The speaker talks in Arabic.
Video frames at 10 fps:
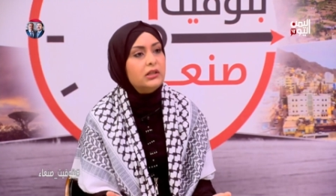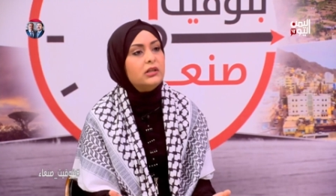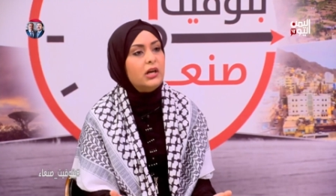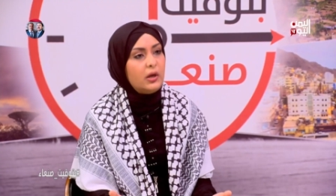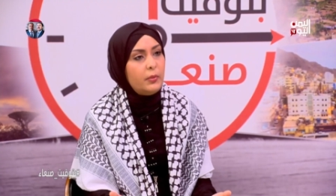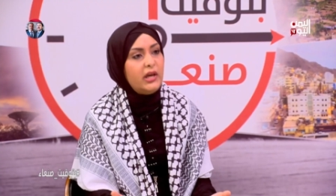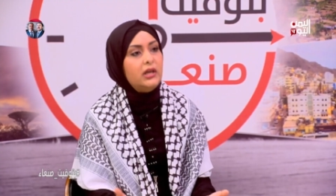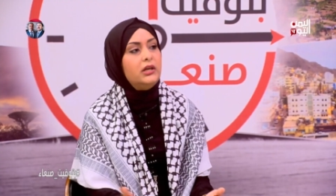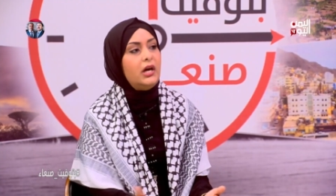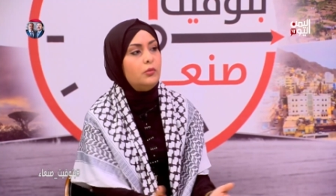
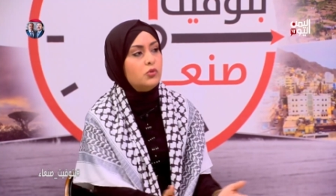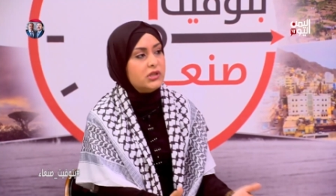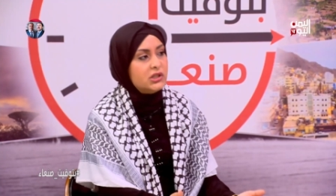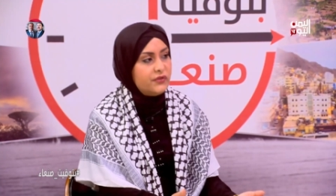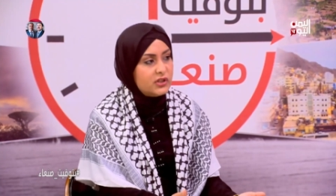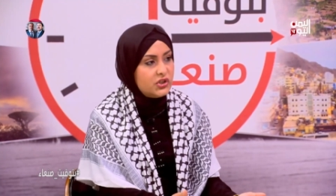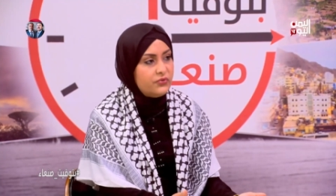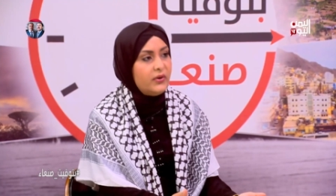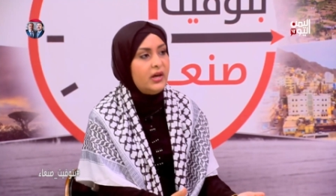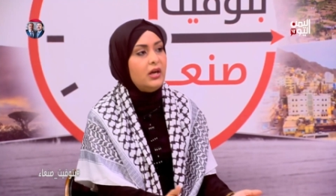الكهربائيه عن مستشفى
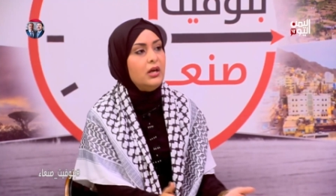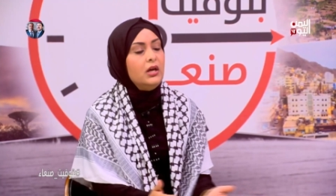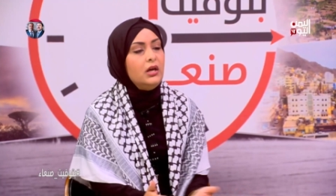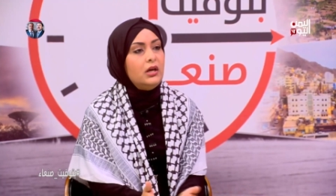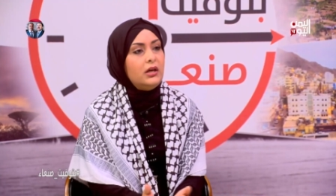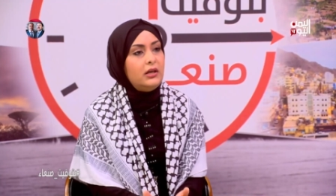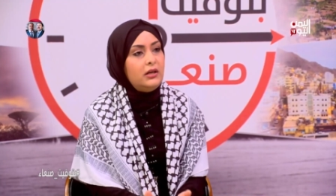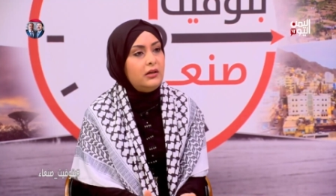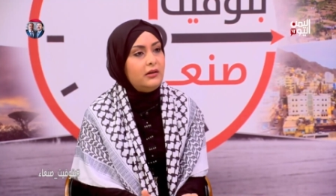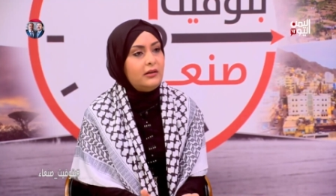الشفاء
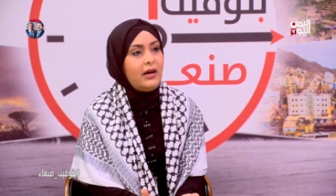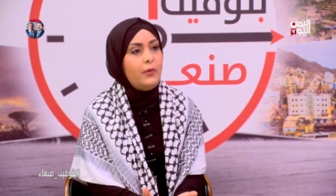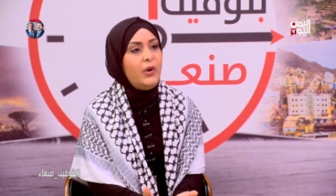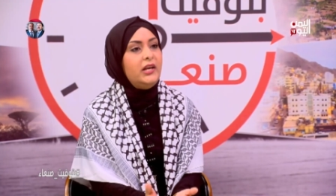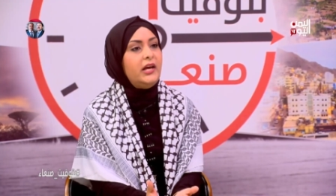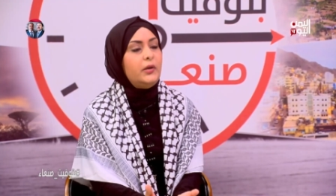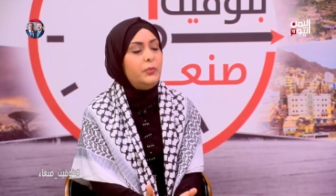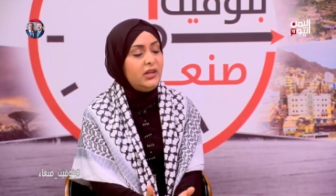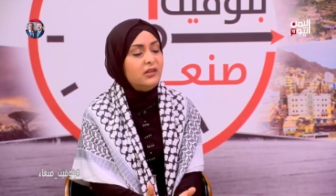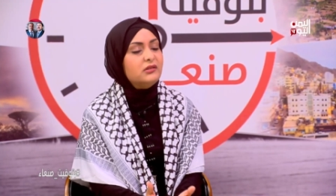آه، حوالي
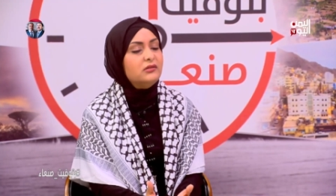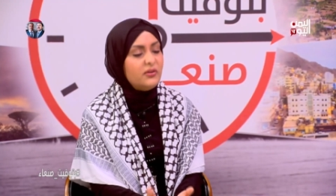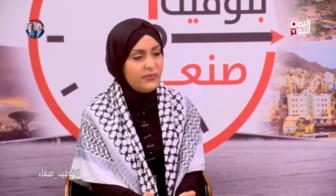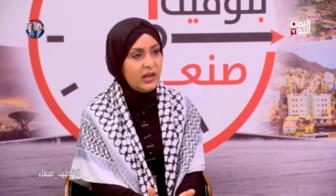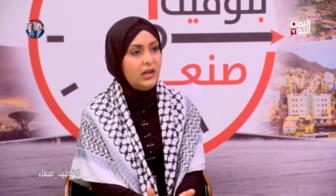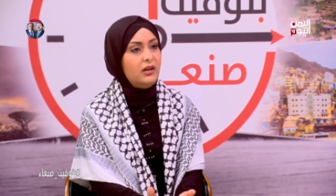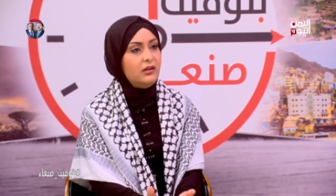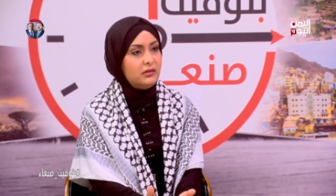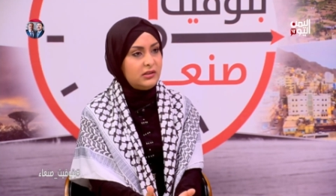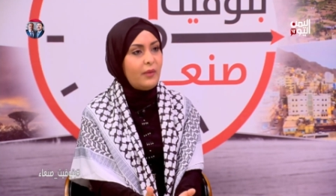40 طفل
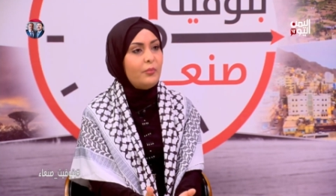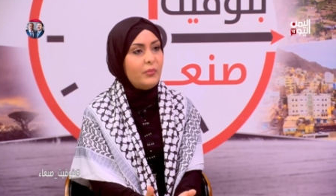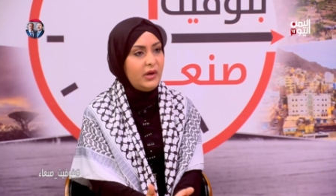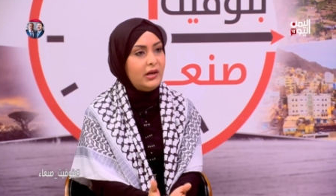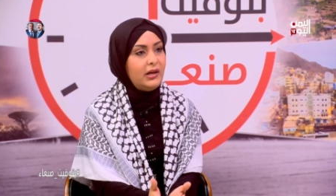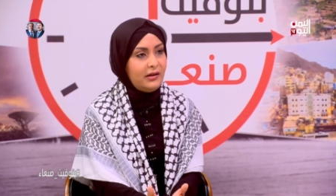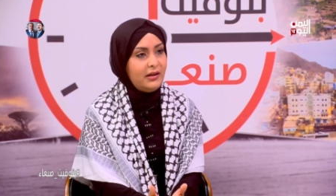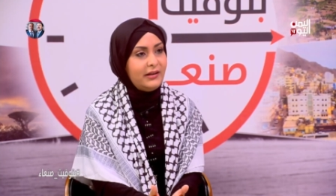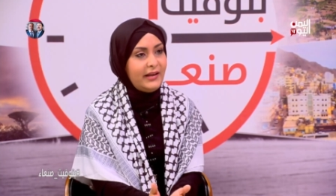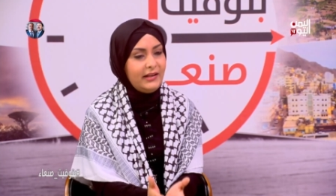تم
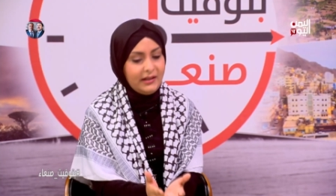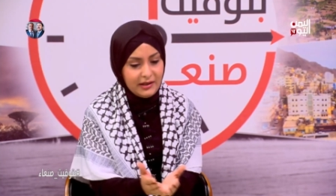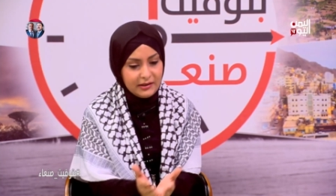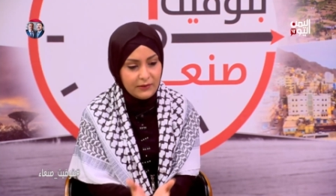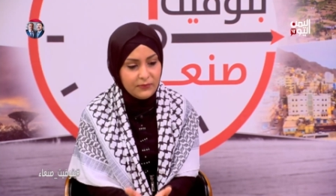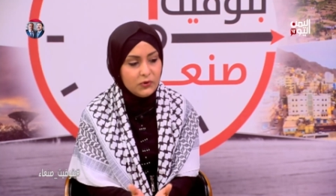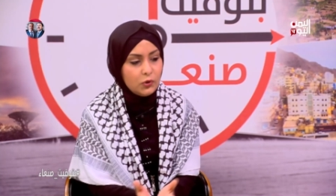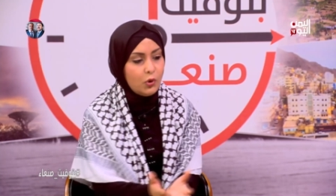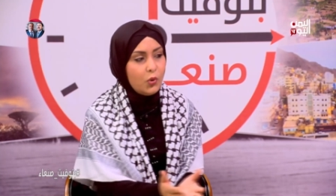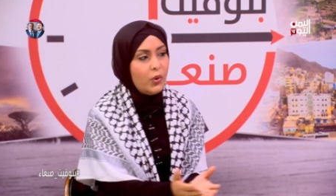يعني دفنه
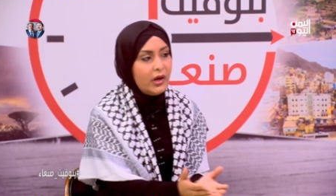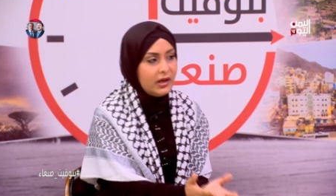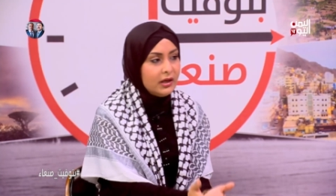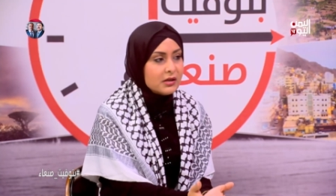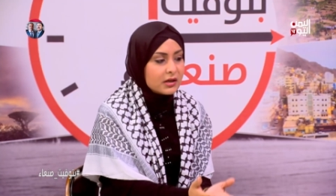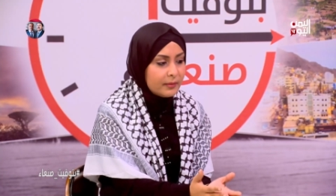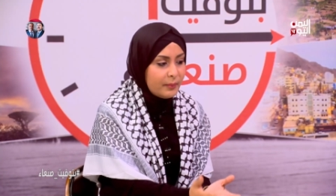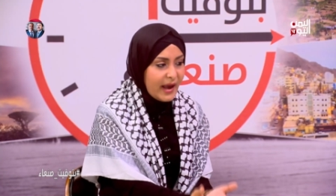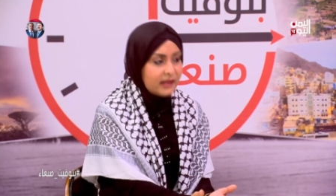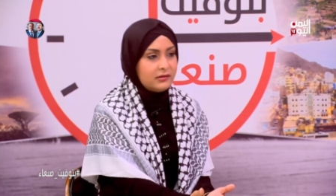وهو
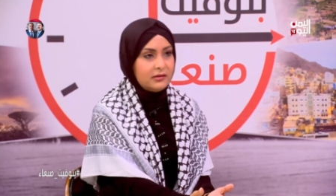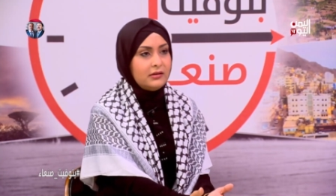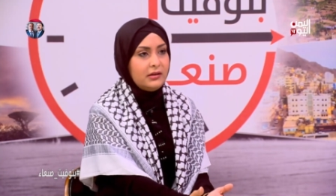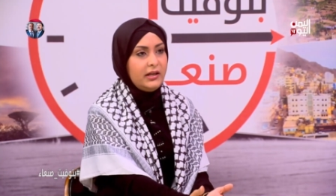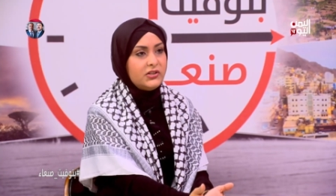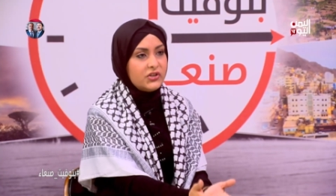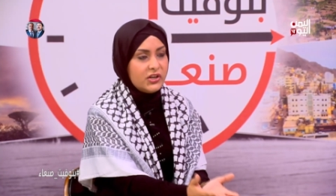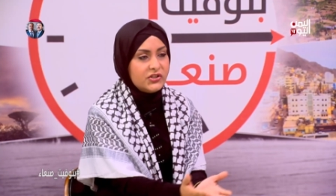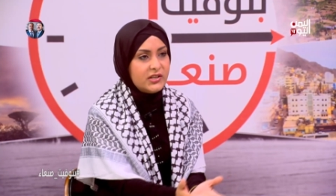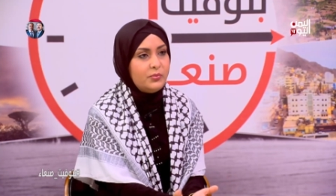مات ايش
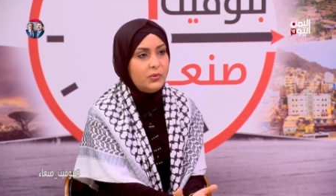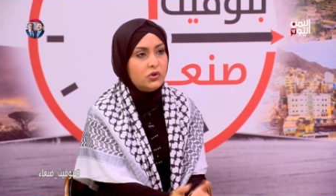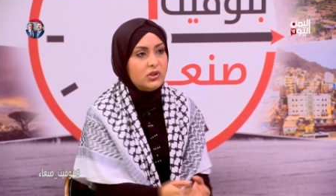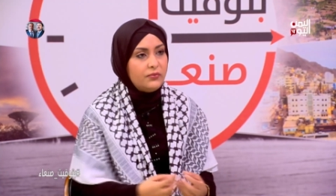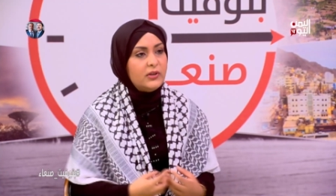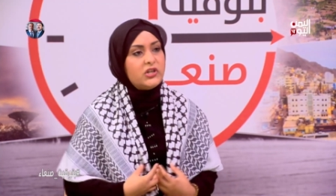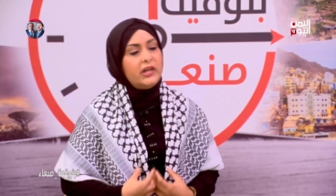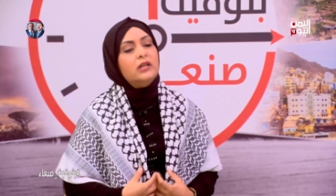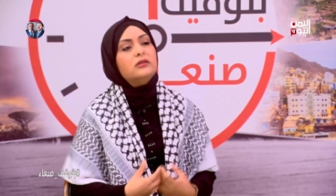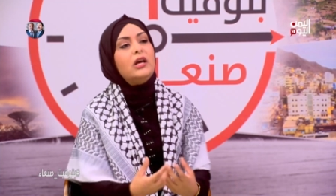ايش ذنبه طفل
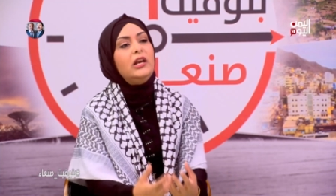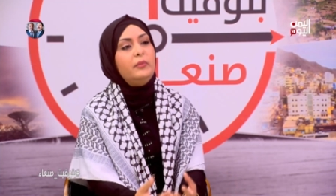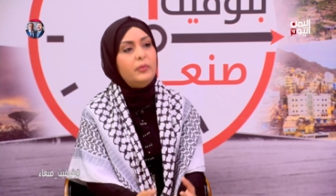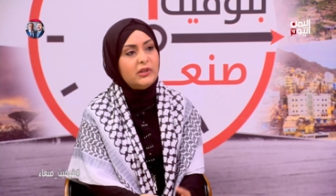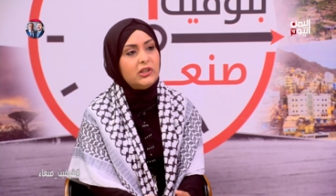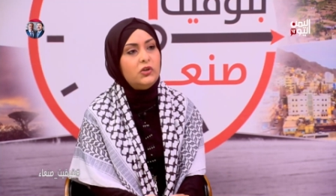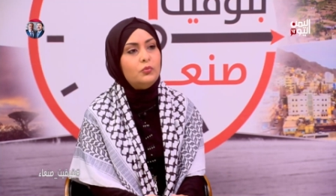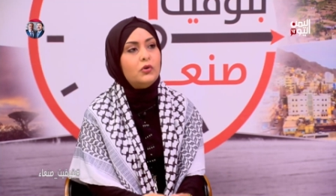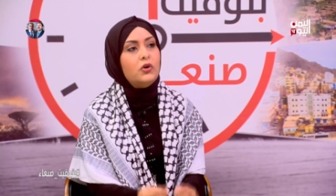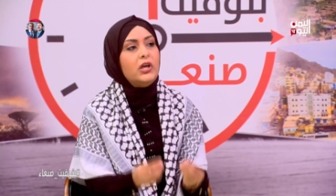جنين طالع من بطن
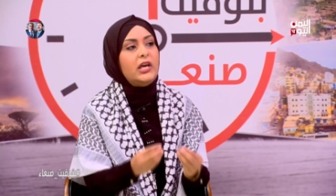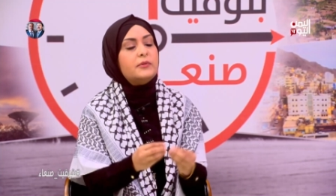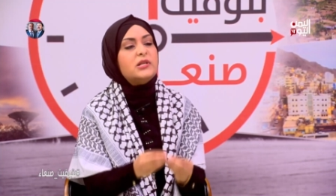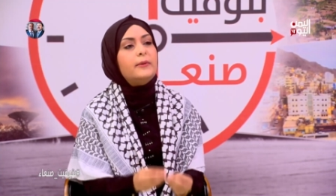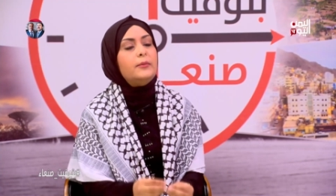امه بسبب